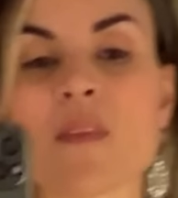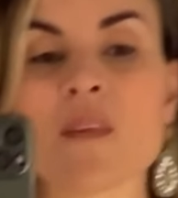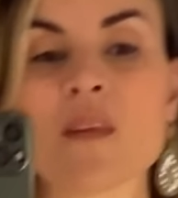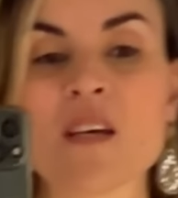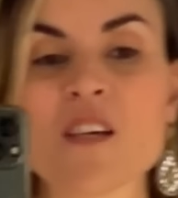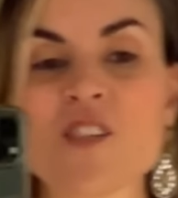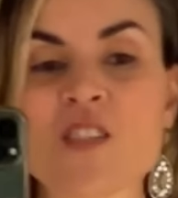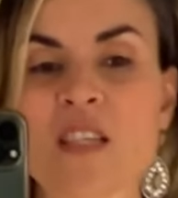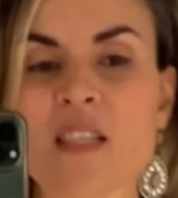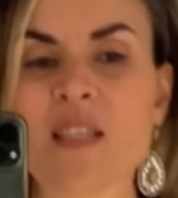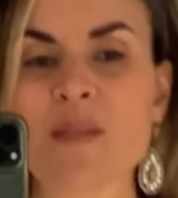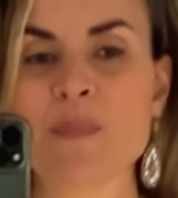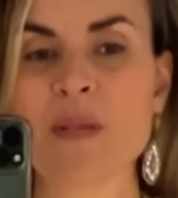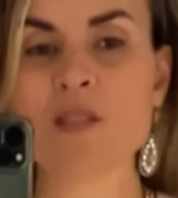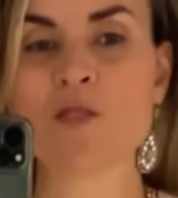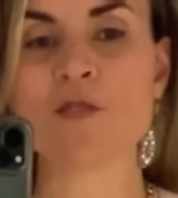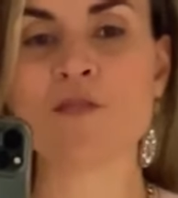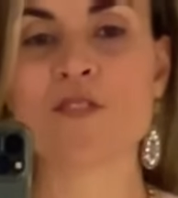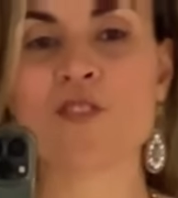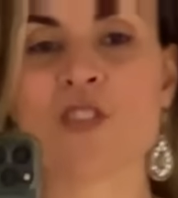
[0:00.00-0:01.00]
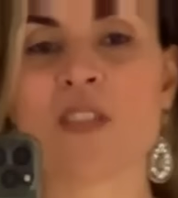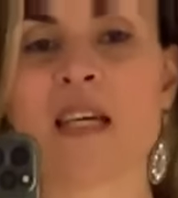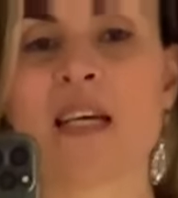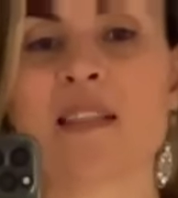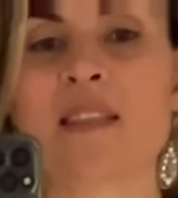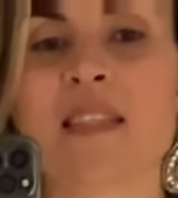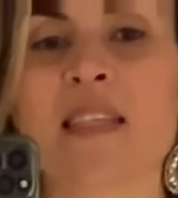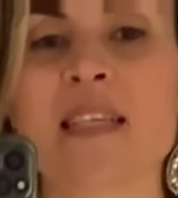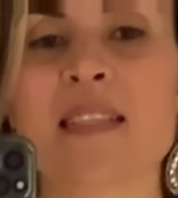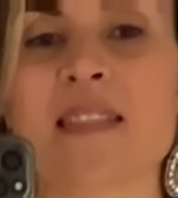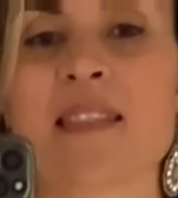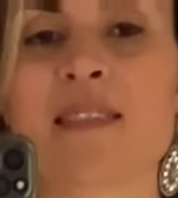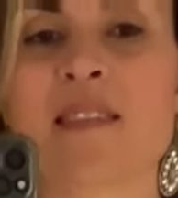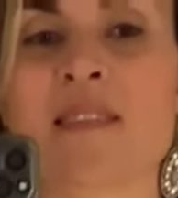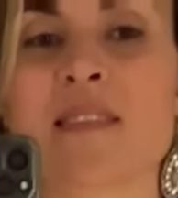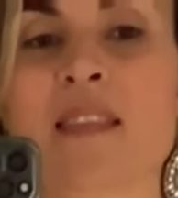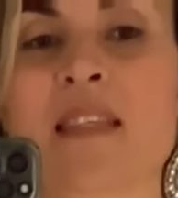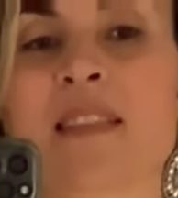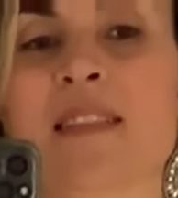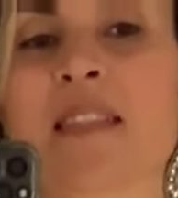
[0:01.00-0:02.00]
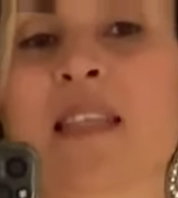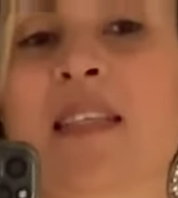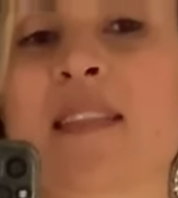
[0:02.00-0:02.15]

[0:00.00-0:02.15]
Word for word: Achei ele bem sofisticado. E essa, essa,